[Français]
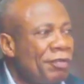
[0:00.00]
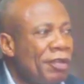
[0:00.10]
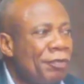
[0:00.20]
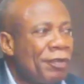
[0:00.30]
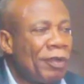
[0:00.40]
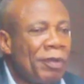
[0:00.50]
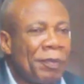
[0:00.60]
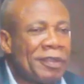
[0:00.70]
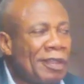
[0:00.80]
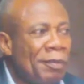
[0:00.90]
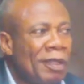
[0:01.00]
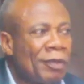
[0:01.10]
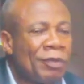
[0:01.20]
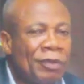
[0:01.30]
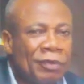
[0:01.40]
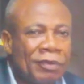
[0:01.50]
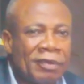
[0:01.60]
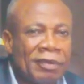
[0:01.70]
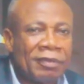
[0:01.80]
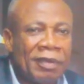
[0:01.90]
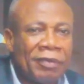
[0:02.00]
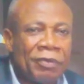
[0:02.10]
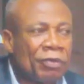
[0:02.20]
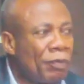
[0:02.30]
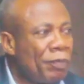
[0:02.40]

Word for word: que vient faire le président Macron dans notre